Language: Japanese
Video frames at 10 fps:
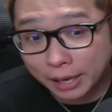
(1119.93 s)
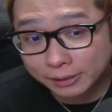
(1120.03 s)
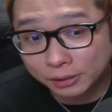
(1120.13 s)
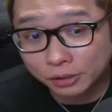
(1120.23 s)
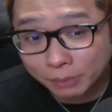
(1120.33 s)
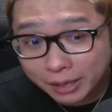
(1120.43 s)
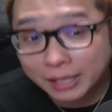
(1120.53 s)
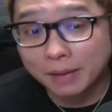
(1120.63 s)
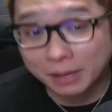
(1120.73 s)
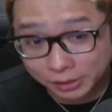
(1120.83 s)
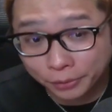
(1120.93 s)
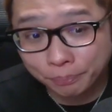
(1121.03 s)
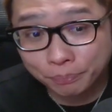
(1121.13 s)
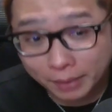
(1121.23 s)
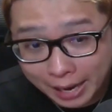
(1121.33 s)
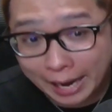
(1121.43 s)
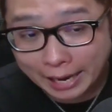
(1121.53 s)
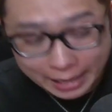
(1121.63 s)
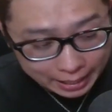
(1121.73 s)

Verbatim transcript: えー、水準までは来てます。はい。